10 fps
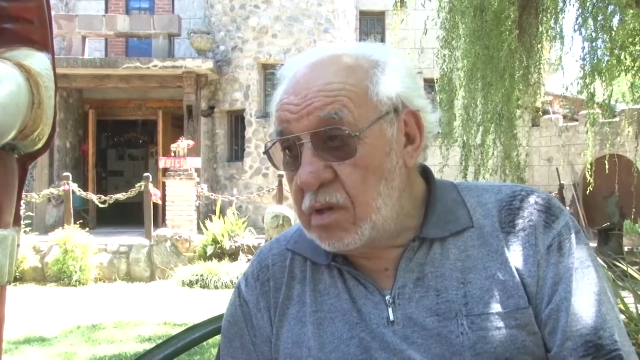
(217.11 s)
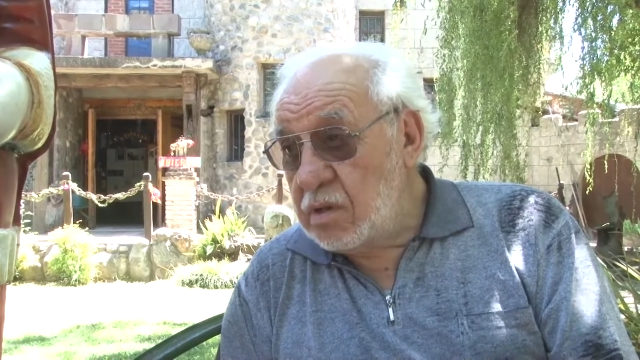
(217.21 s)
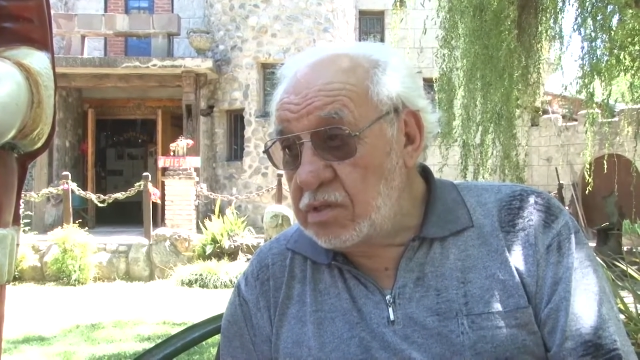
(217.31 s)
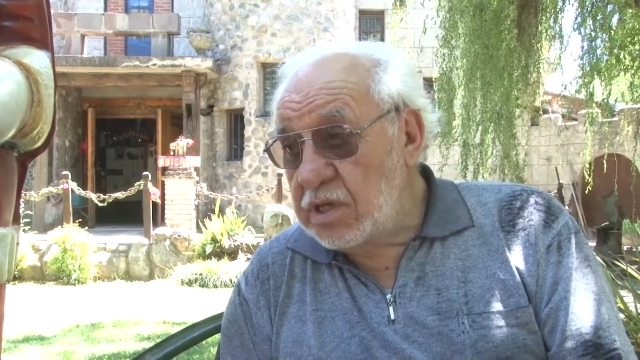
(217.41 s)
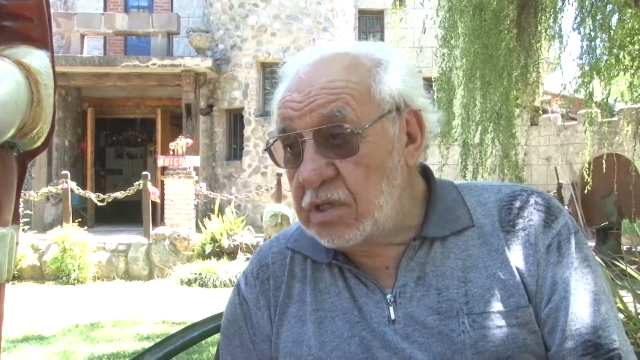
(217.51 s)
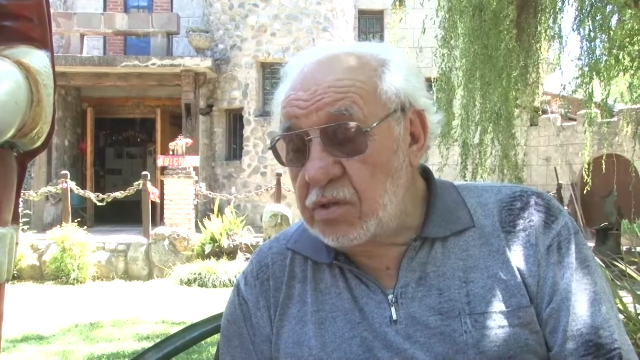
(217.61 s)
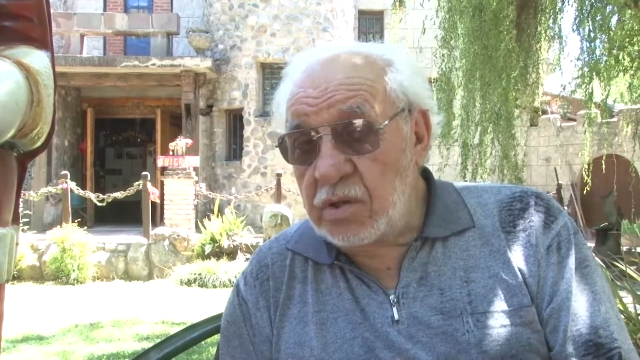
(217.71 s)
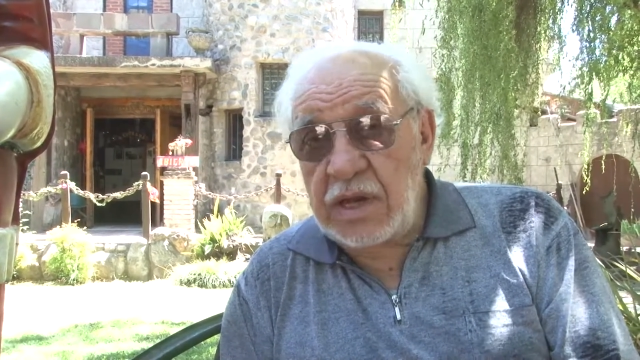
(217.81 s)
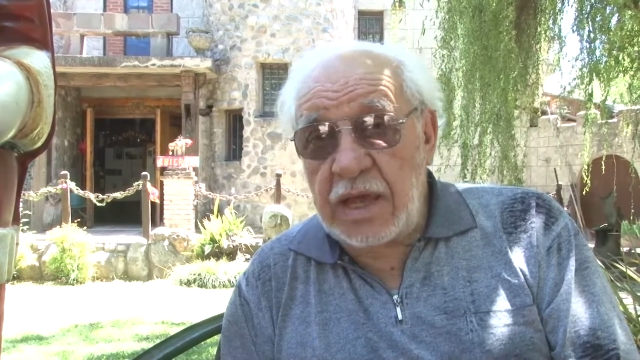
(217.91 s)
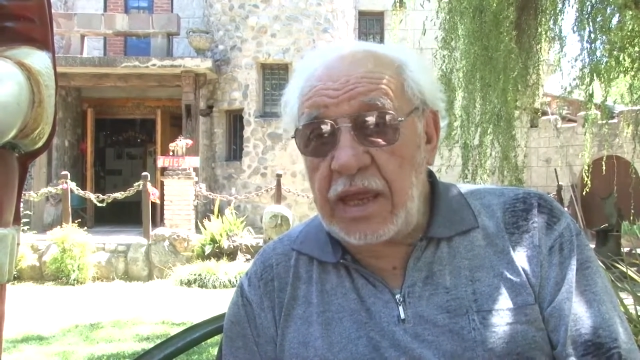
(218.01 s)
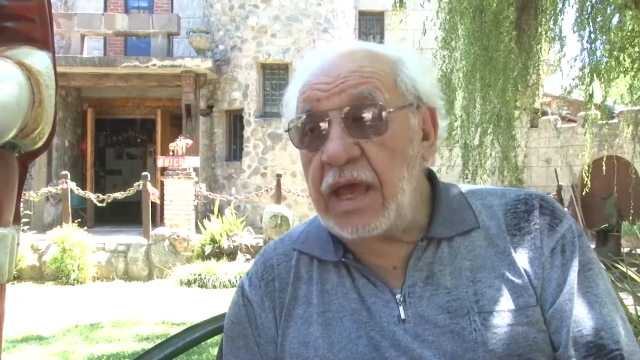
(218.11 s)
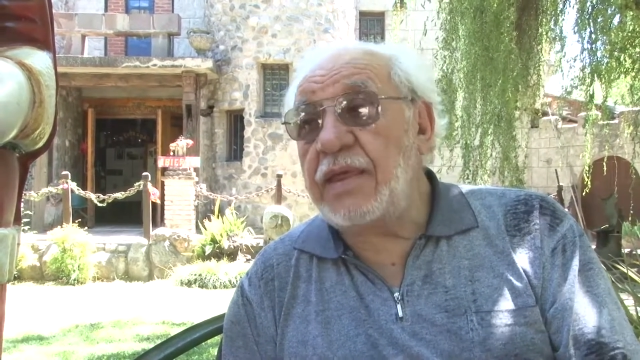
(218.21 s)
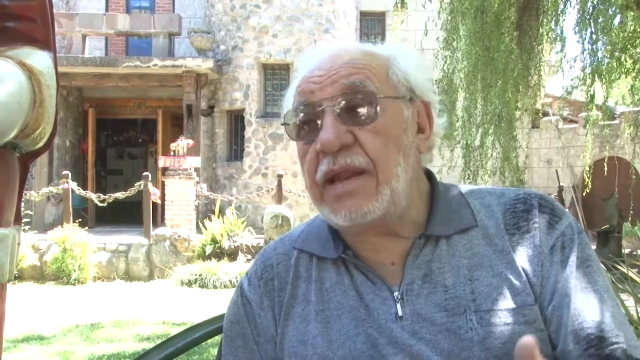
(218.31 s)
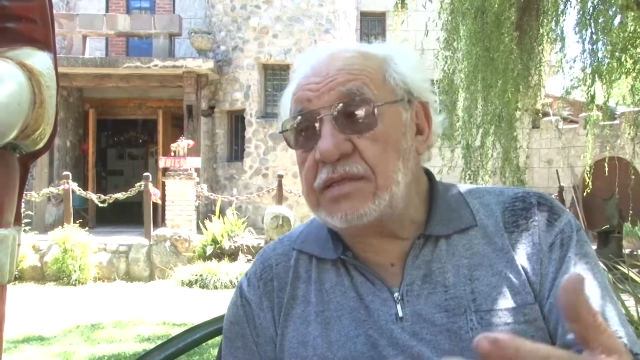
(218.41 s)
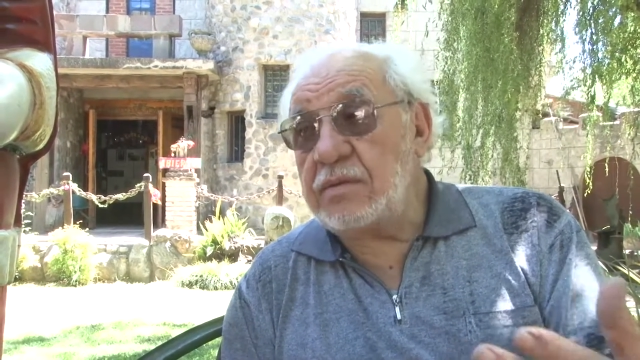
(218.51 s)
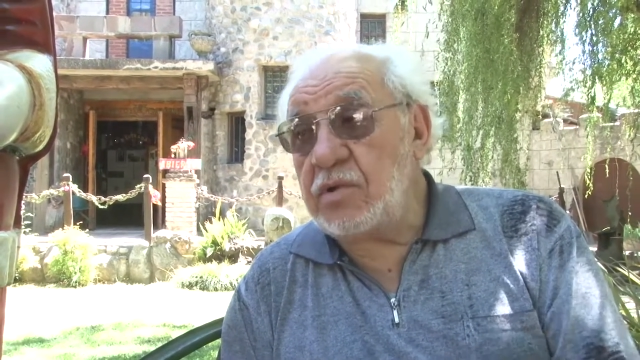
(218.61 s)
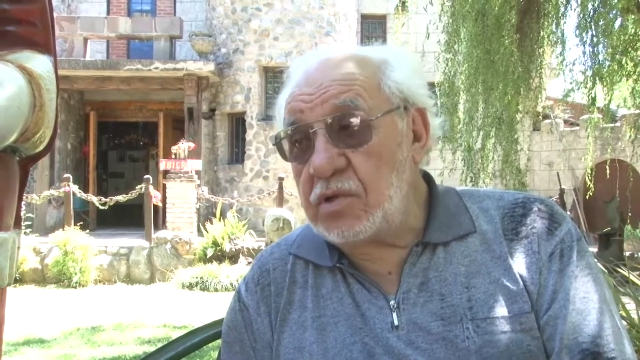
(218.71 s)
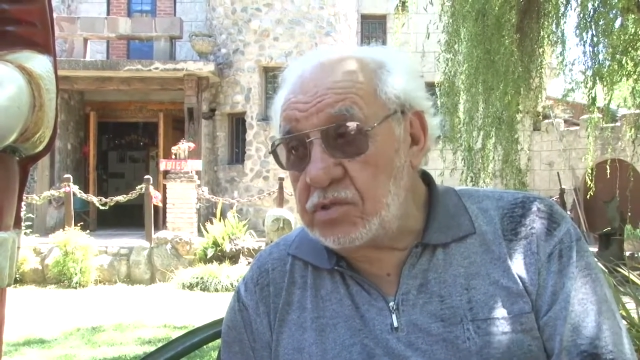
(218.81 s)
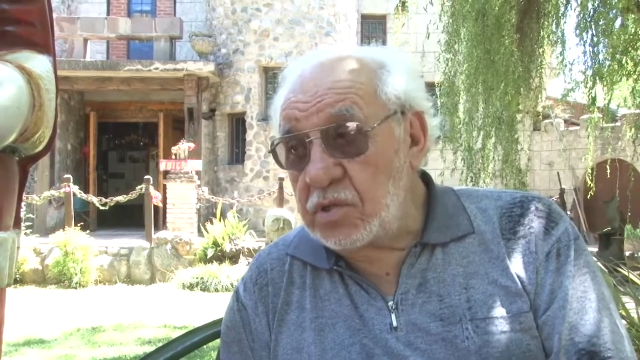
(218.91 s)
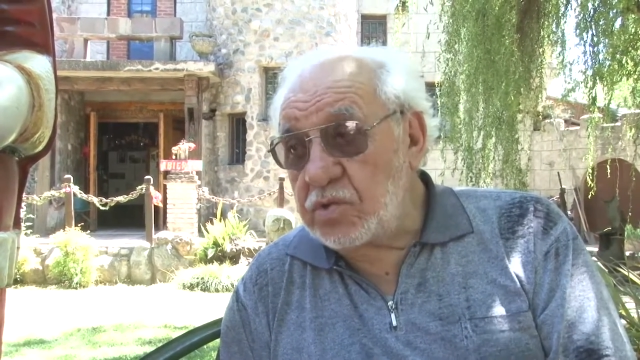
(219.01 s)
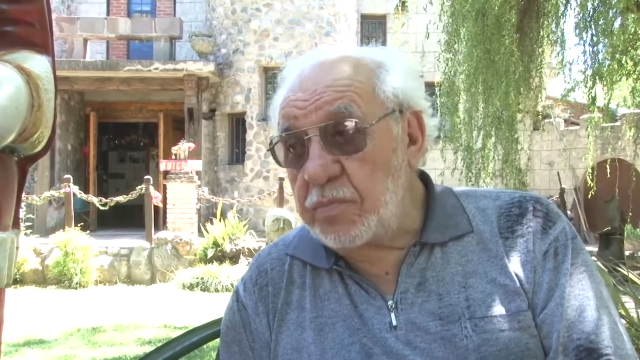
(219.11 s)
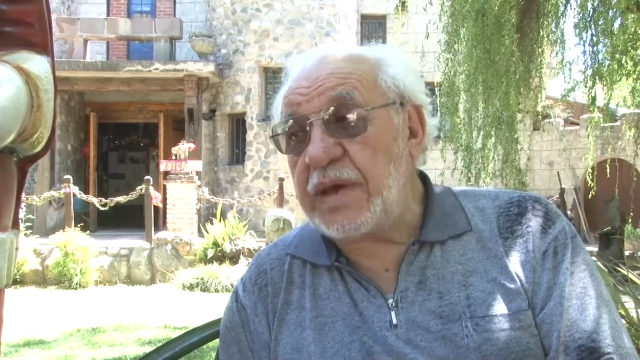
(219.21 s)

¿no cierto? La guiada la hacemos nosotros y